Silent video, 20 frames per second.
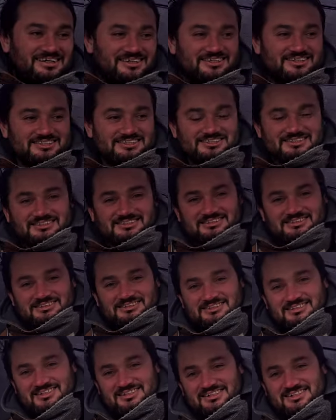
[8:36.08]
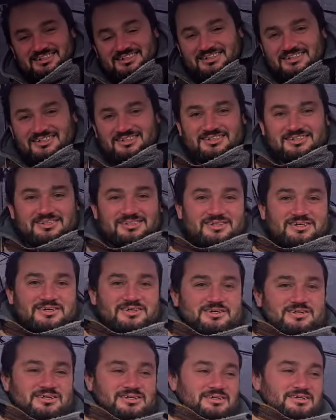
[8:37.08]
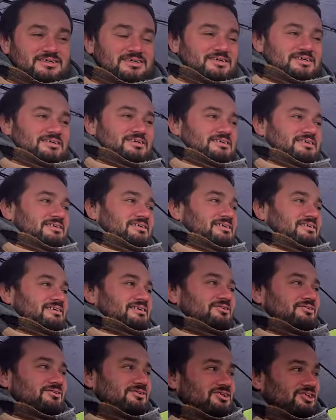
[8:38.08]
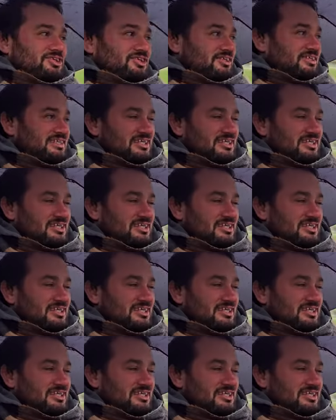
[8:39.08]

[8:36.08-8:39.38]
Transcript: und ja, äh, das das ganze nass und so weiter. Autsch,